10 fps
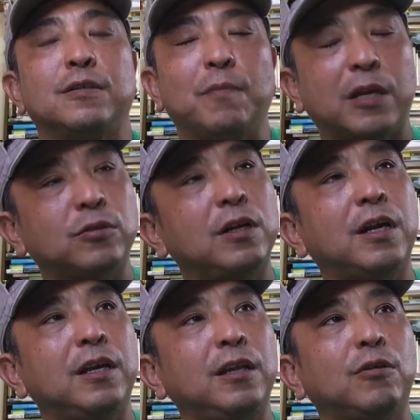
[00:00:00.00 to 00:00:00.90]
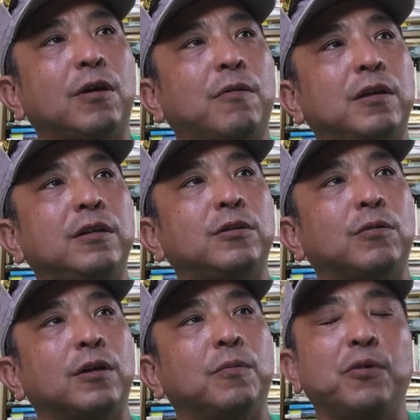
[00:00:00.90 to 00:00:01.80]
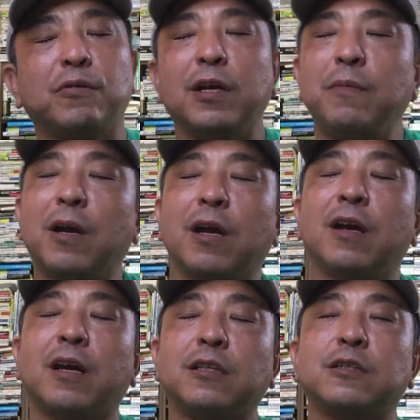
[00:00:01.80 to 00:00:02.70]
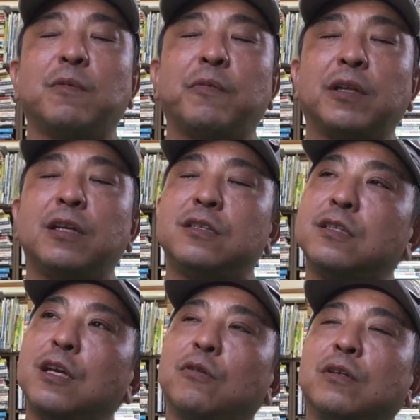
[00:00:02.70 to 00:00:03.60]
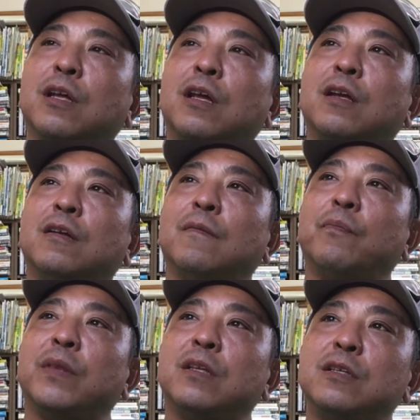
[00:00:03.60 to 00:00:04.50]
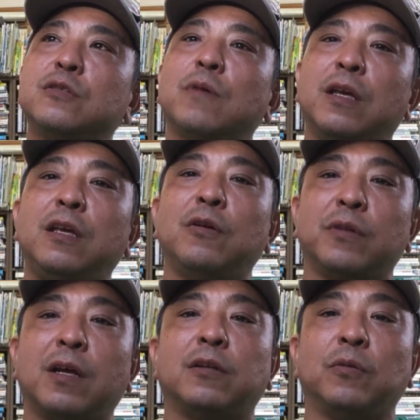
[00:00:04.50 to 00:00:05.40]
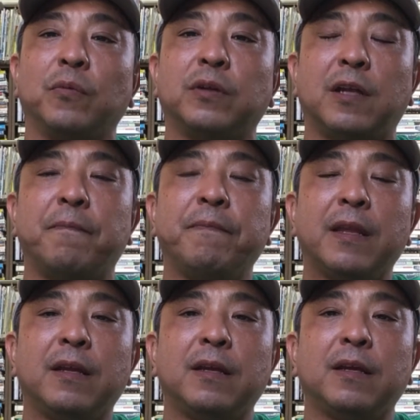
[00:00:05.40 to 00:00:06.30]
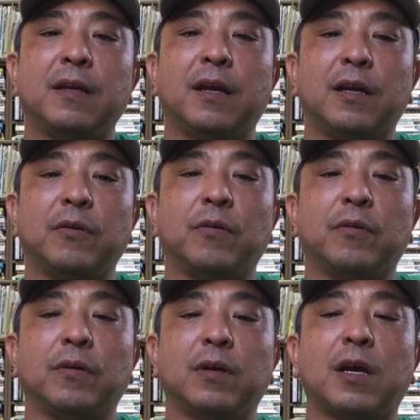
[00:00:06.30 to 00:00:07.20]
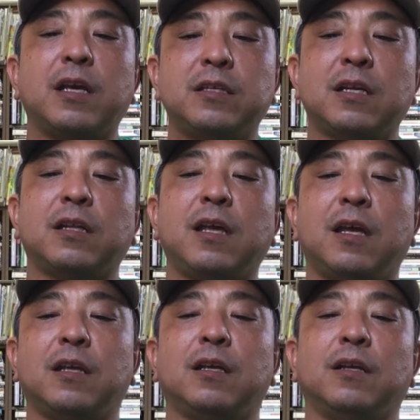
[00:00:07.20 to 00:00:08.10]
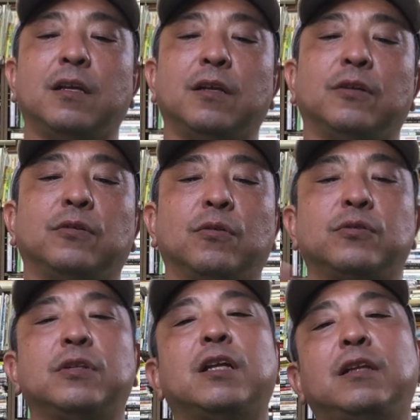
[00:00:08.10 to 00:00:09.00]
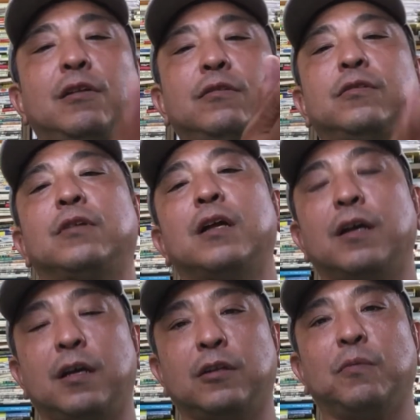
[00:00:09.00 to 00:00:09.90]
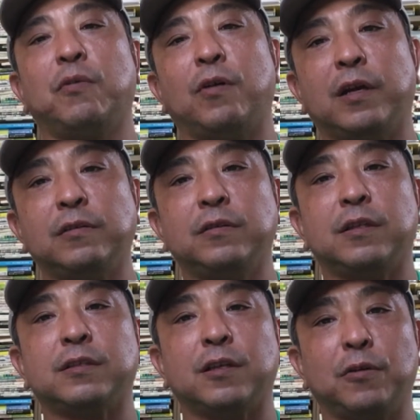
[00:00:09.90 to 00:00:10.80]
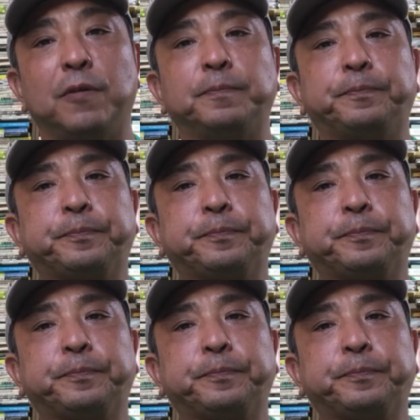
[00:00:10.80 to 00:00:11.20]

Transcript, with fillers: まあ、それがいいとか悪いとかで僕は今考えてしまえばデッ制度って実はいいよなと思ってあの会社で、うん、と育てるっていう考え方もあるんですけど